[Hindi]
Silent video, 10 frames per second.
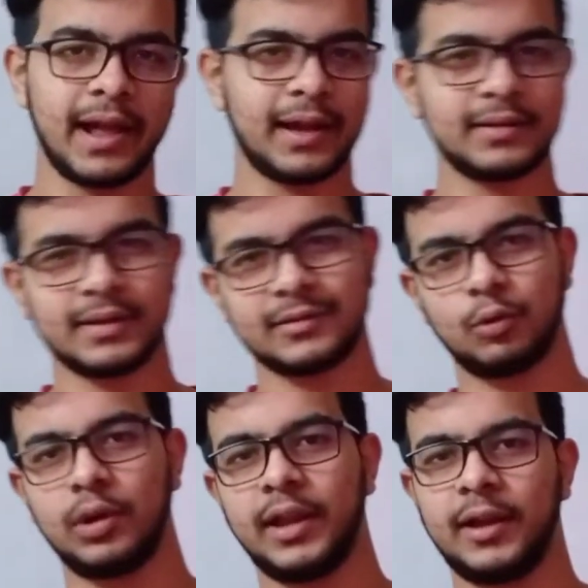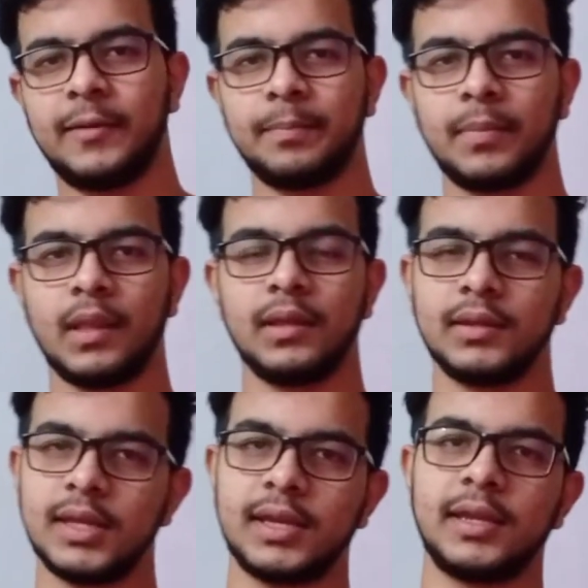रैंकर सेक्स खोलने का
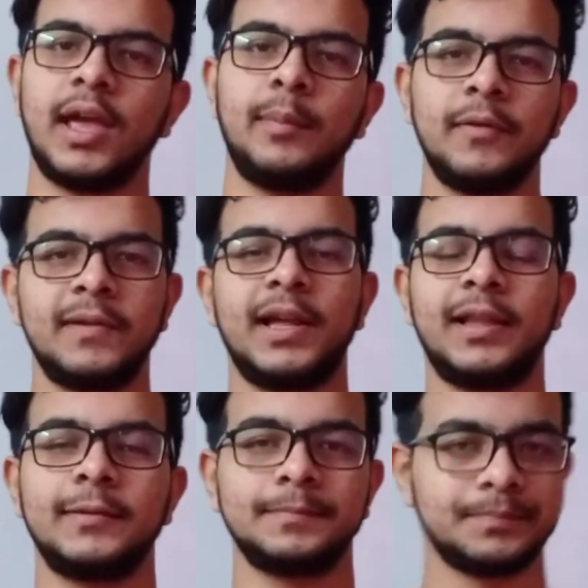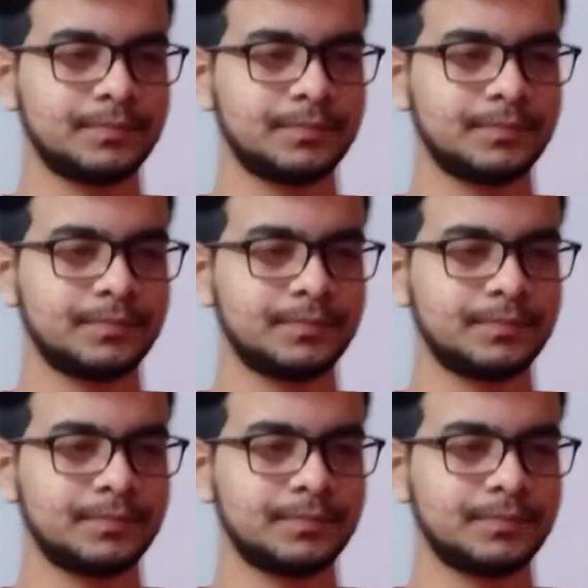देखिए अभी फिलहाल